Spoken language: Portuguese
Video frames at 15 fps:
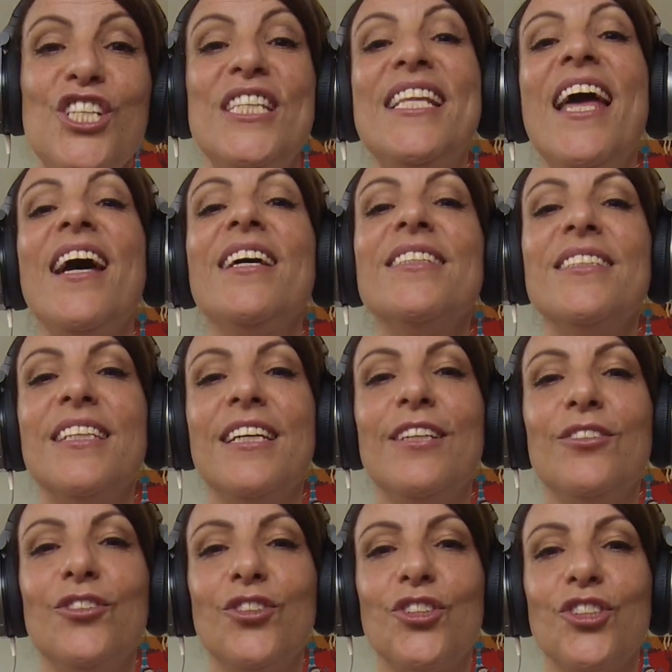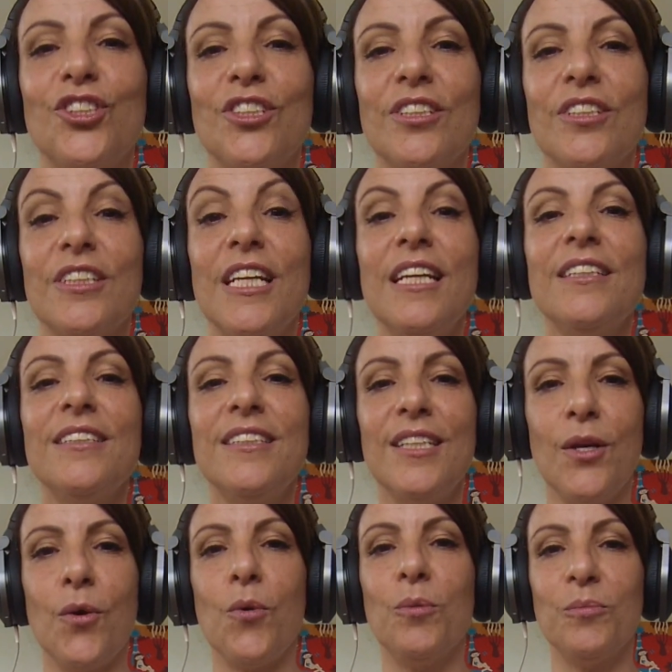de 10 anos
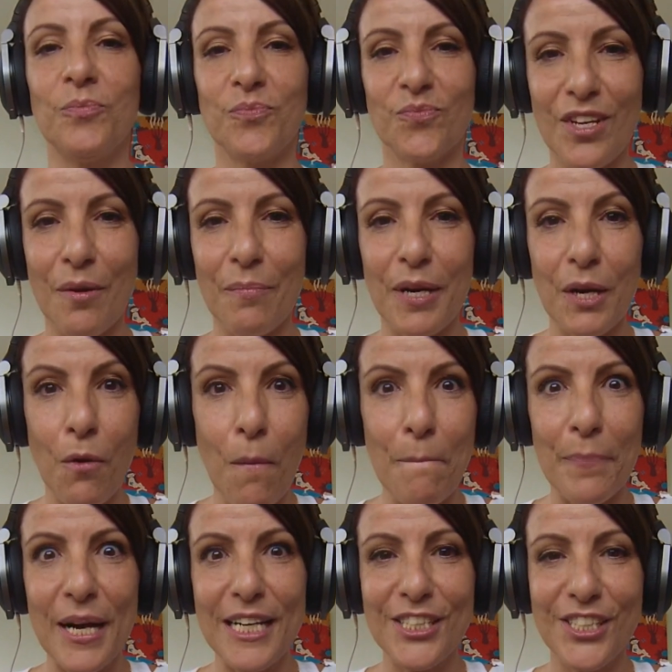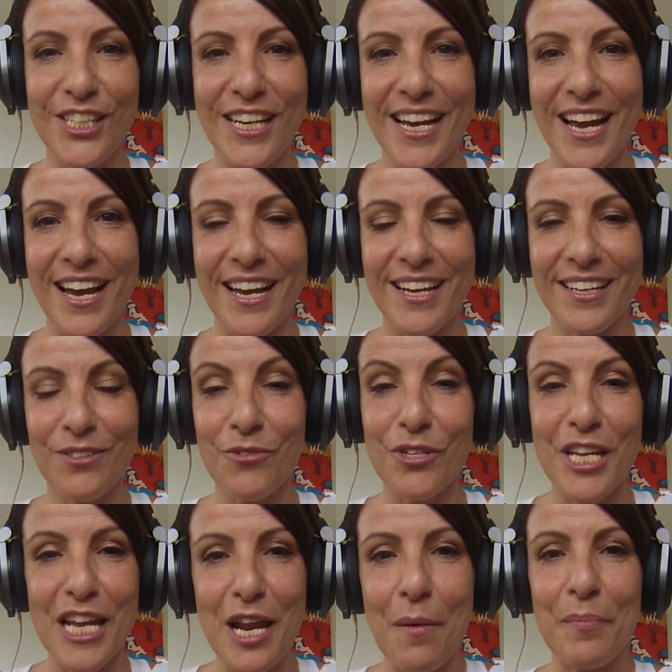desceu para compartilhar o
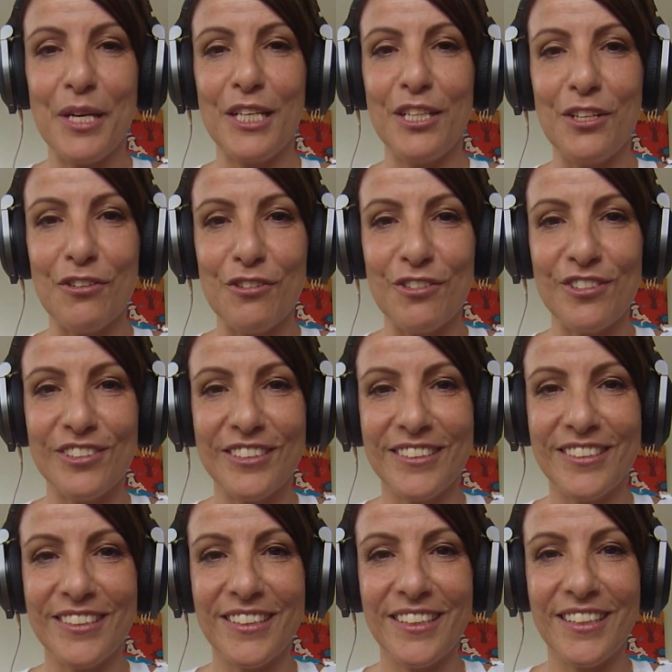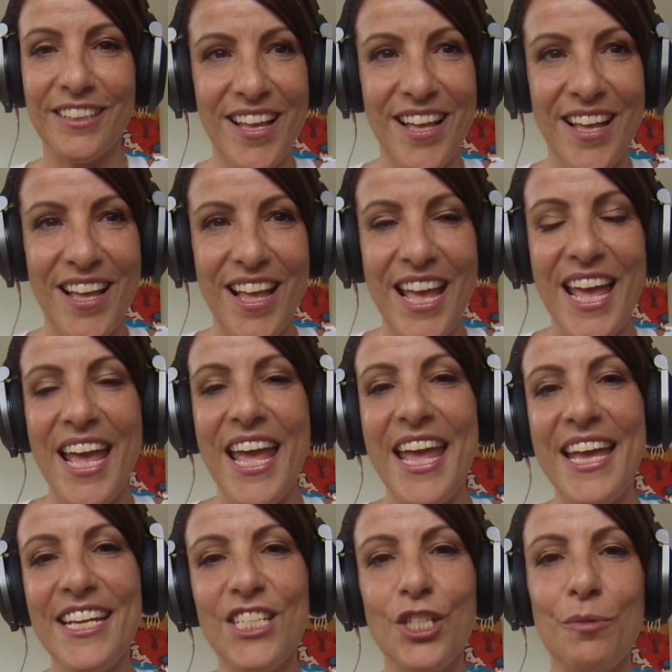que ele aprendeu.
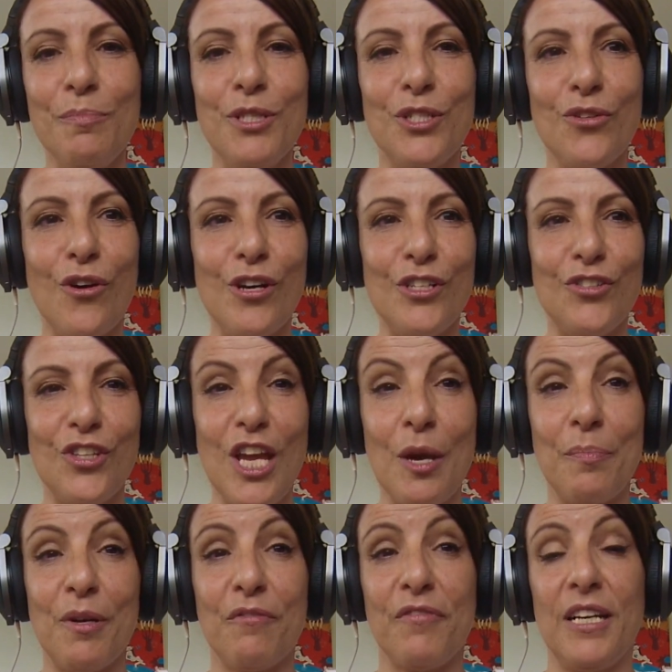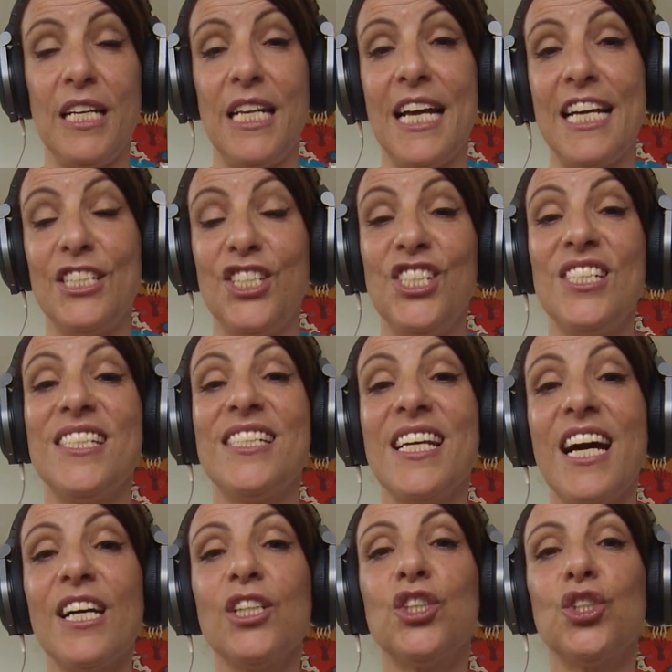Este episódio é para falar de
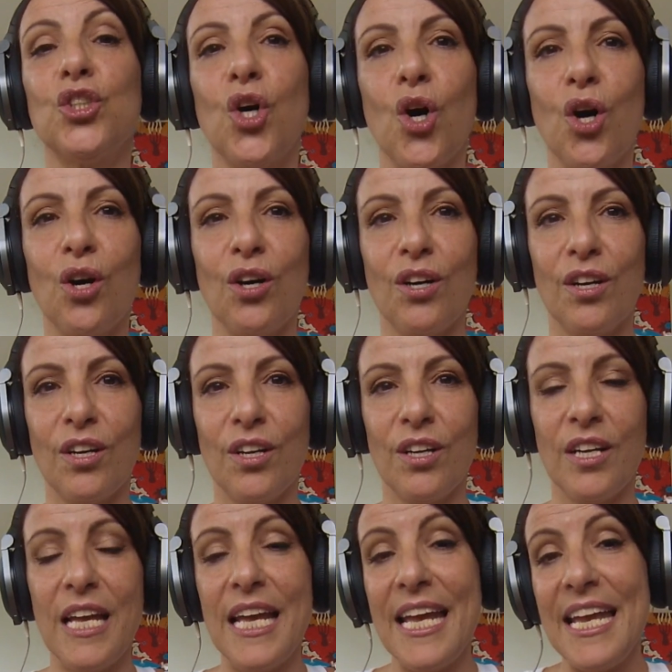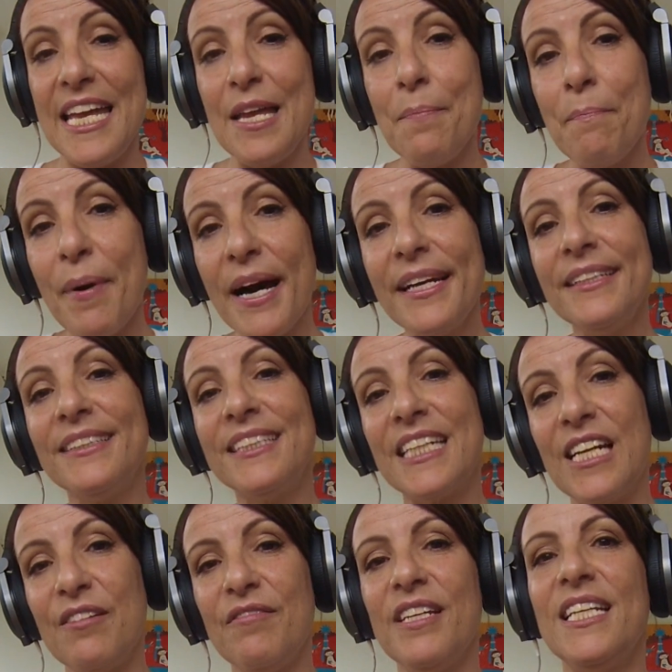estar só. E para
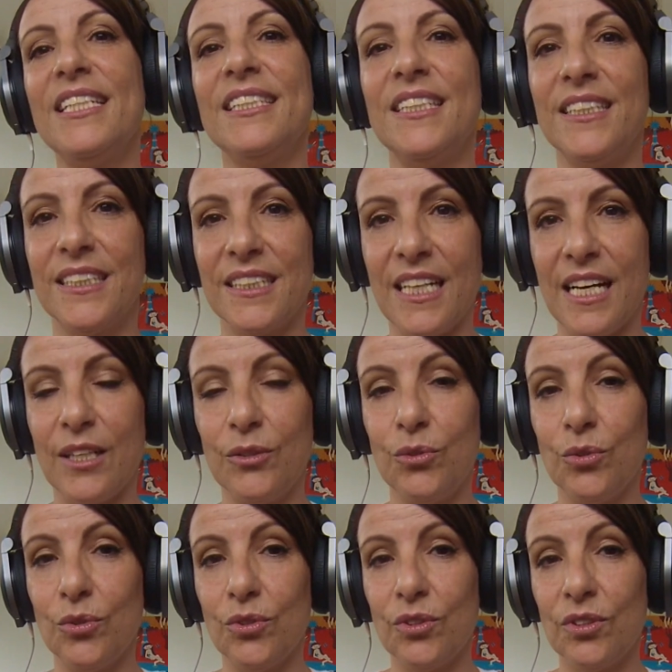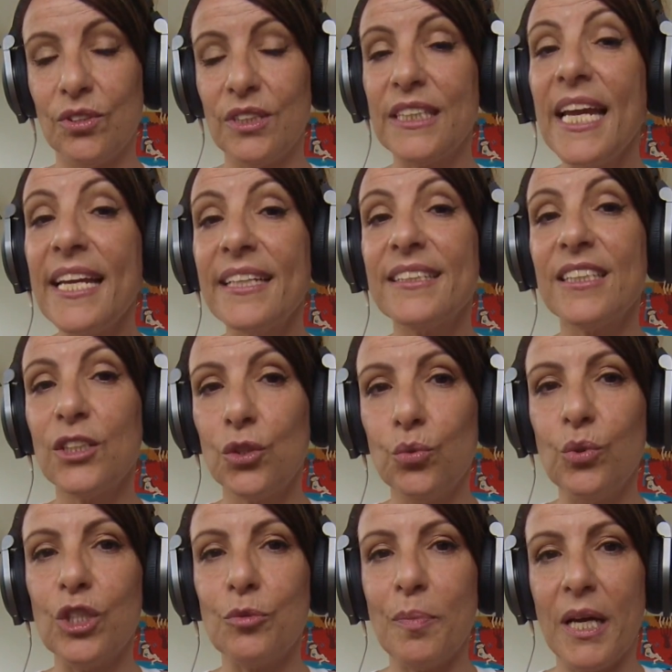descrever esse estado, tem essas
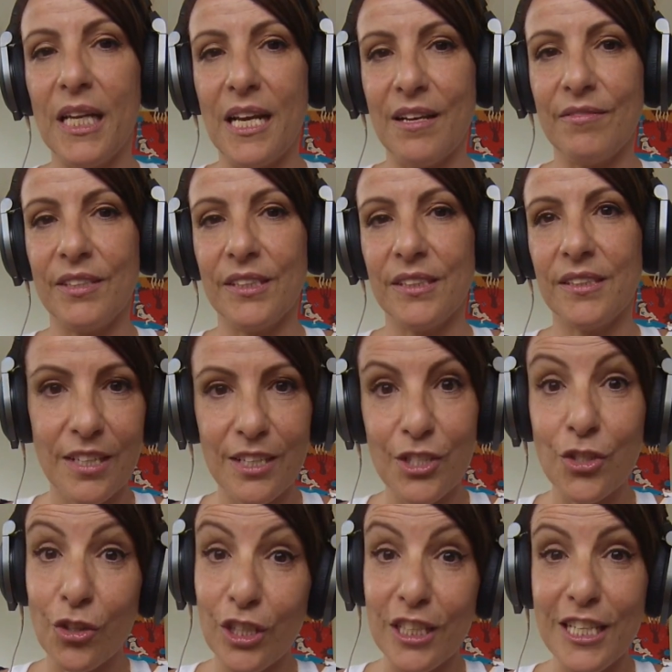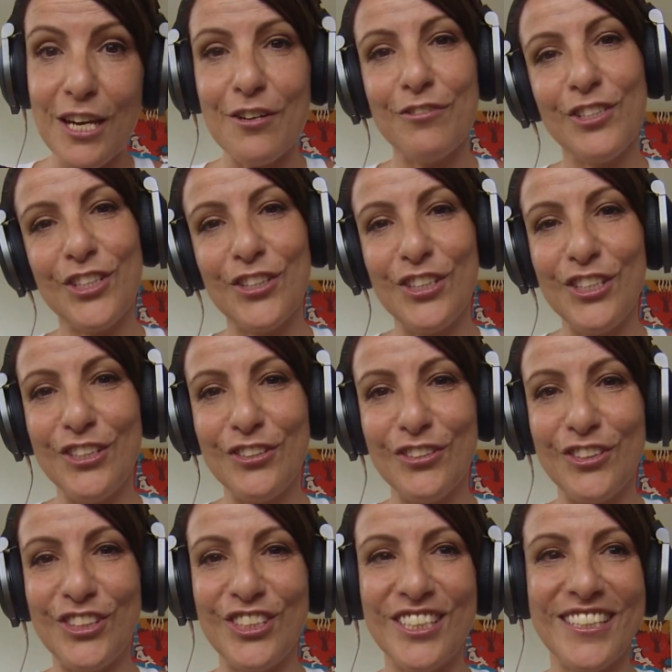duas palavras: solidão e
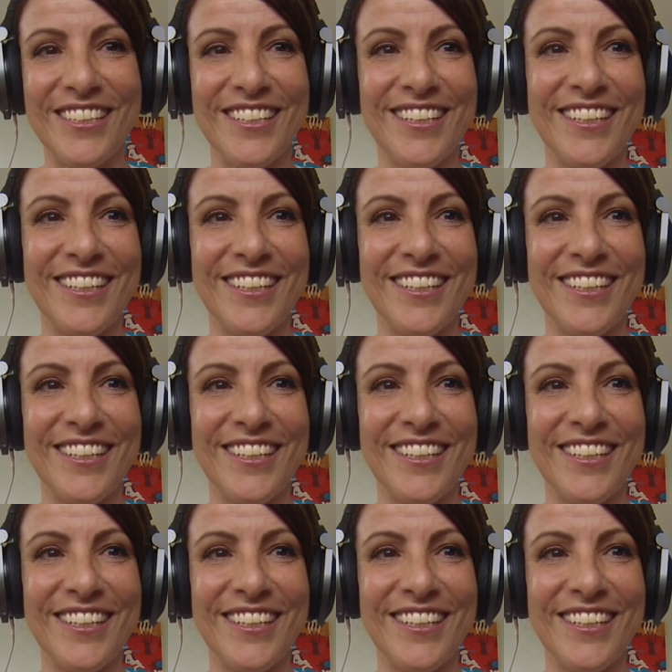solitude.